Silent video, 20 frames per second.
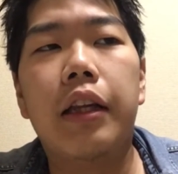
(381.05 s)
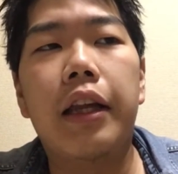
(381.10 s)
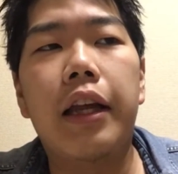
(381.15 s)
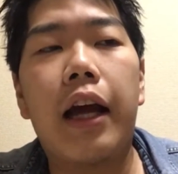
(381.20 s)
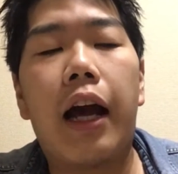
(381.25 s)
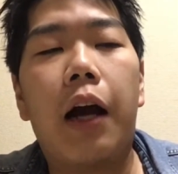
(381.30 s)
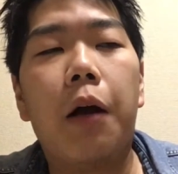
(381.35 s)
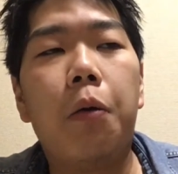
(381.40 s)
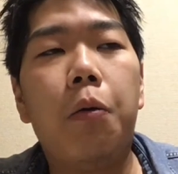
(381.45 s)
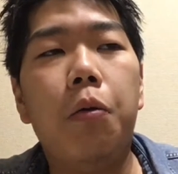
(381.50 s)
で、
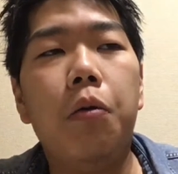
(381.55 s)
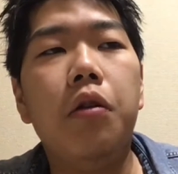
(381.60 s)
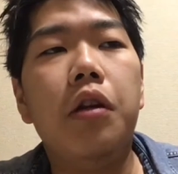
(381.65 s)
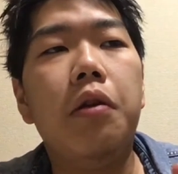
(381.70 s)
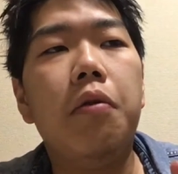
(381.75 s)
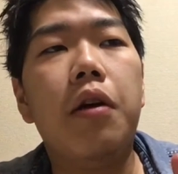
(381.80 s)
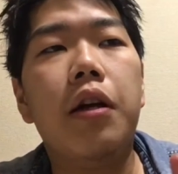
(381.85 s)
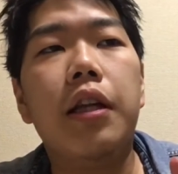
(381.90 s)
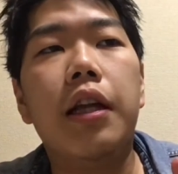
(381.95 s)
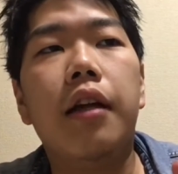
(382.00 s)
箱
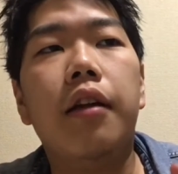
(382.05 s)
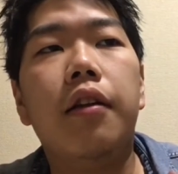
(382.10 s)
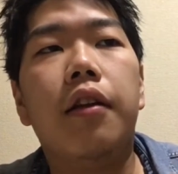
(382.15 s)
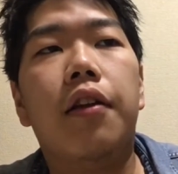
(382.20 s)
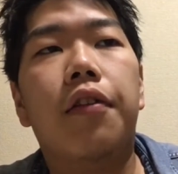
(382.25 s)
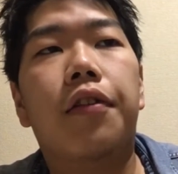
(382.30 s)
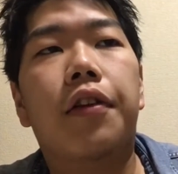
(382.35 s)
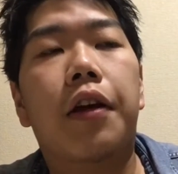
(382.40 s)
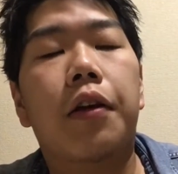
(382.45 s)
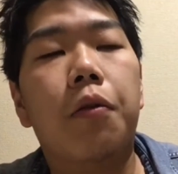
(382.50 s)
庭なん
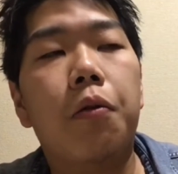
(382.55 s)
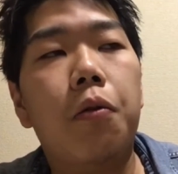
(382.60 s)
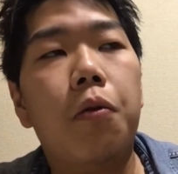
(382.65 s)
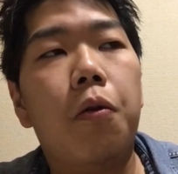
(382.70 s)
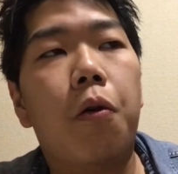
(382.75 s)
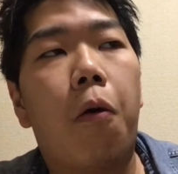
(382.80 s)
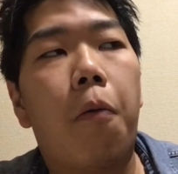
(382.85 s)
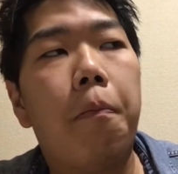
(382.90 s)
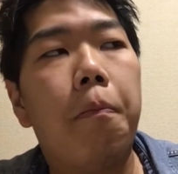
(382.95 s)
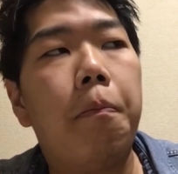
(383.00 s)
ですけ
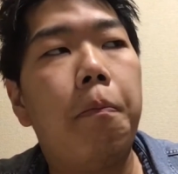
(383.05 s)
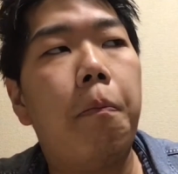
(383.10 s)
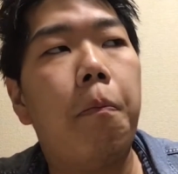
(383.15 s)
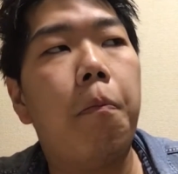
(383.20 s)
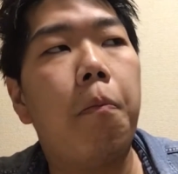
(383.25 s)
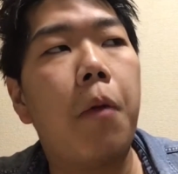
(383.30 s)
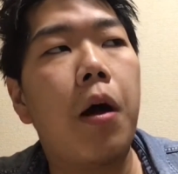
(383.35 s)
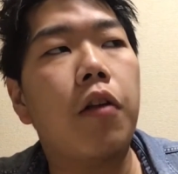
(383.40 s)
ど、うん、